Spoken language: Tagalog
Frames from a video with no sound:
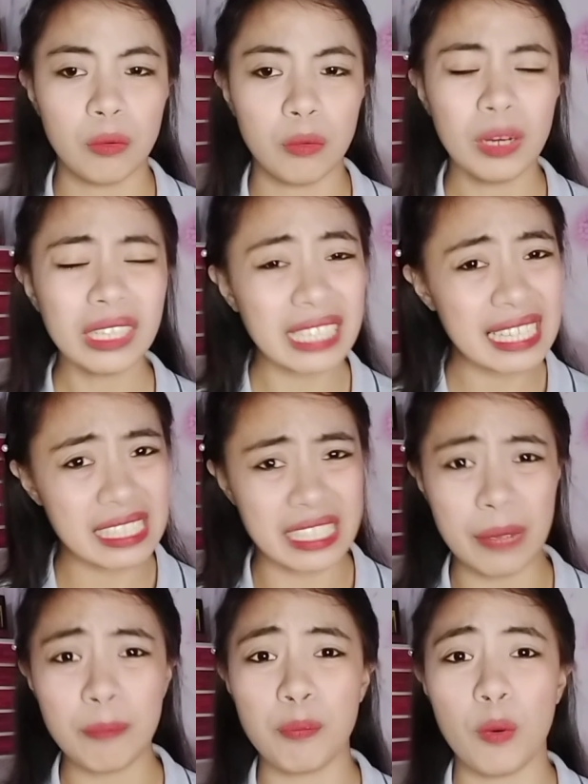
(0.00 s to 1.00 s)
what is
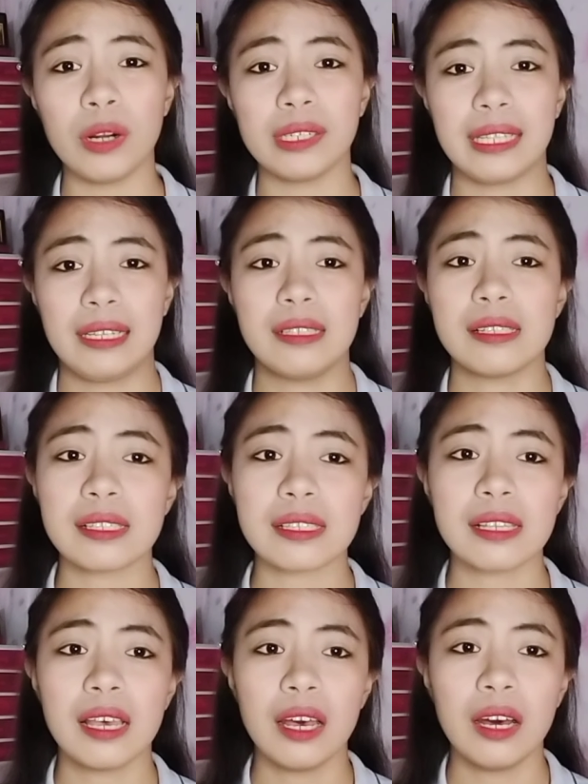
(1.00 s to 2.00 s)
the
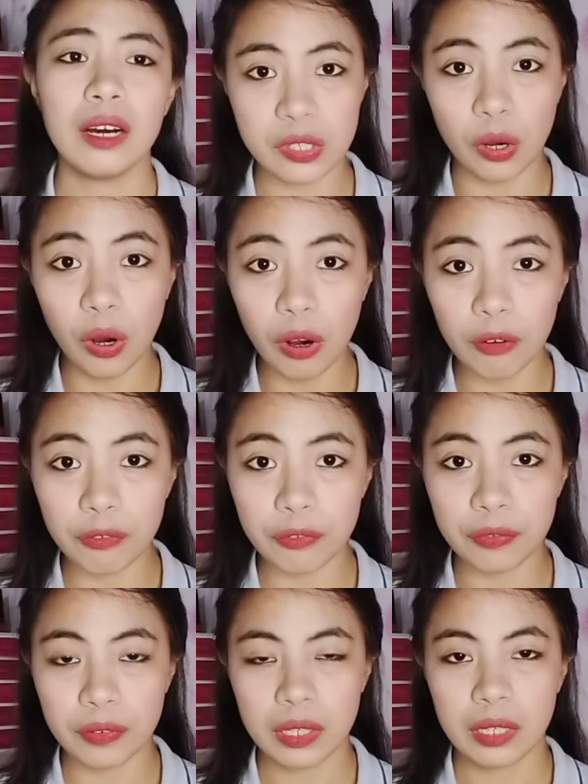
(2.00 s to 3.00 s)
importance of
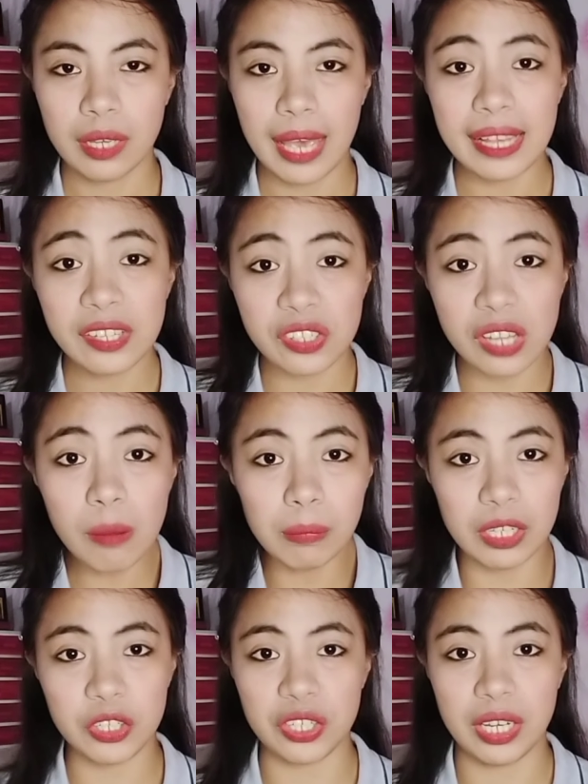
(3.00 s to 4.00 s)

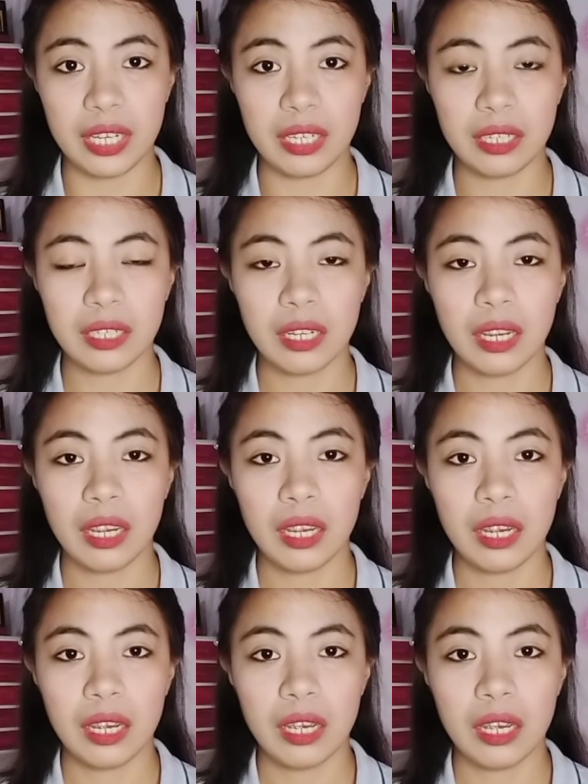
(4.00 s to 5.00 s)
establishing
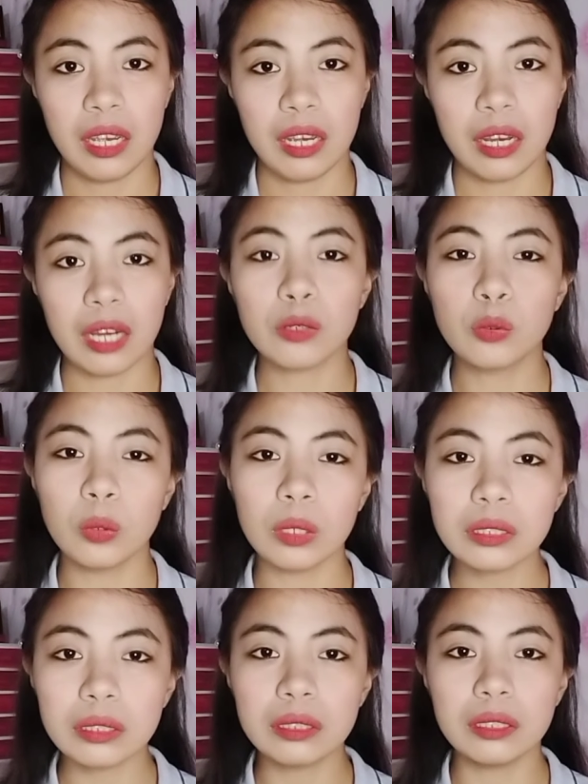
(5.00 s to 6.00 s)
a
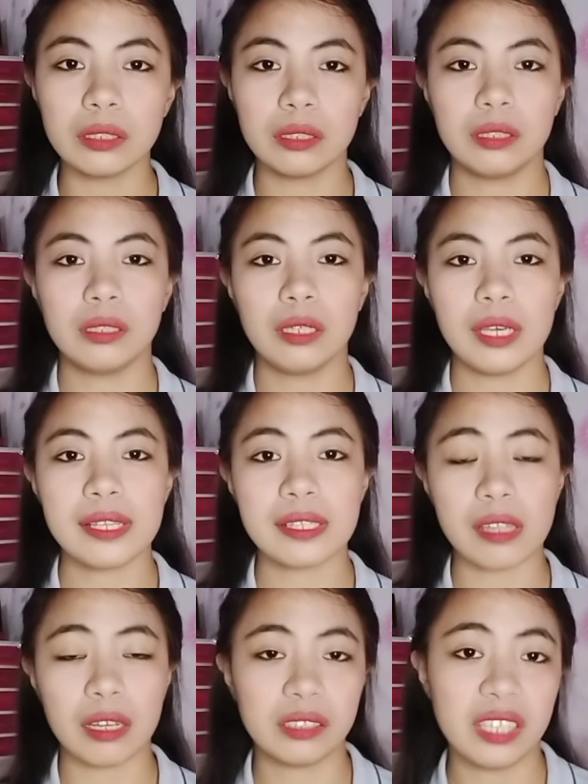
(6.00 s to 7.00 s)
good
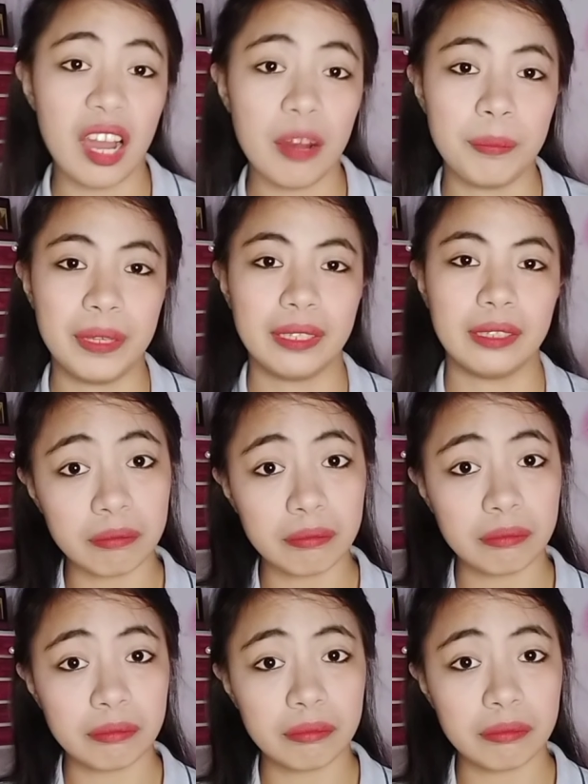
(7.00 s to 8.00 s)
study habit?
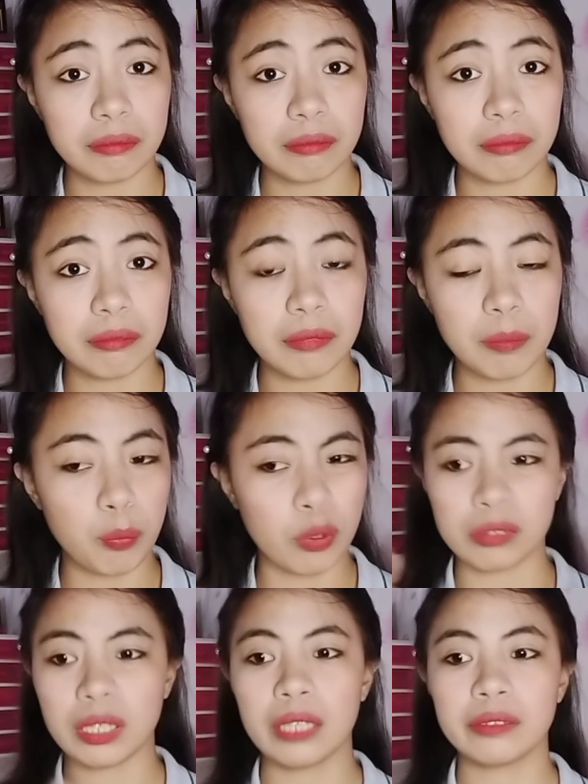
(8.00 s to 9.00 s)

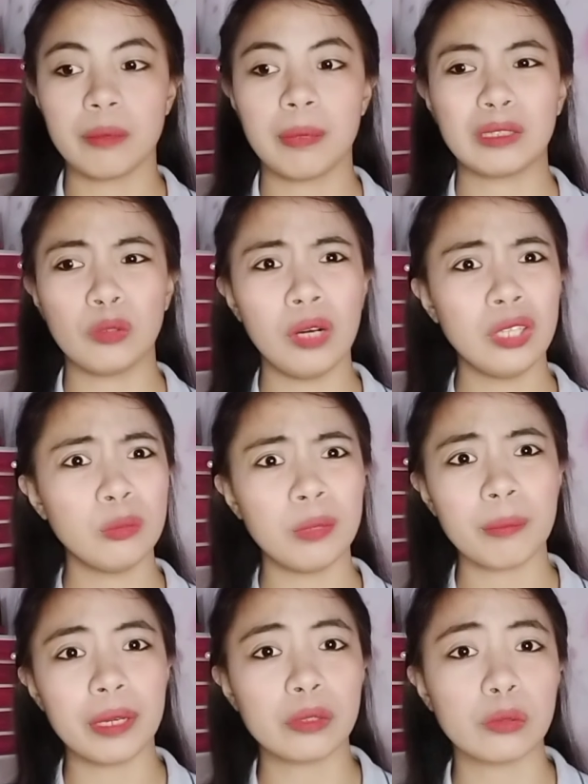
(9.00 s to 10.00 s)
Importante ba to? Ano
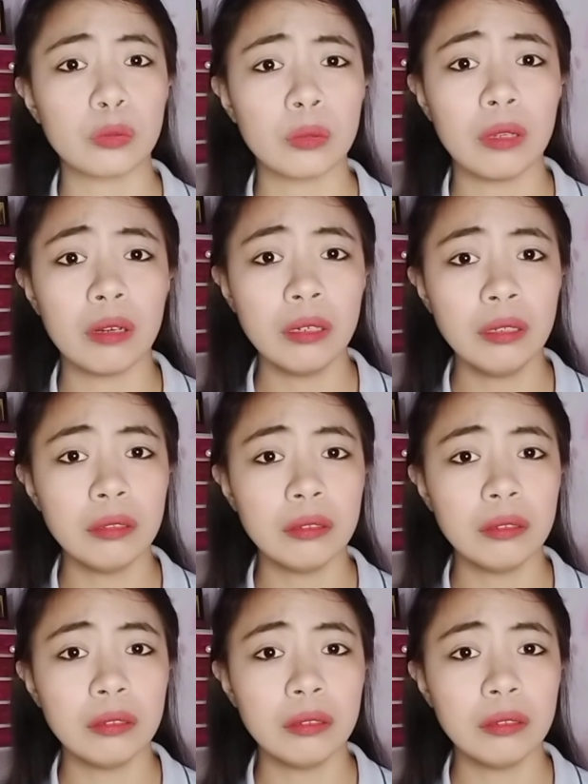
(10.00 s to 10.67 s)
bang maitutulong?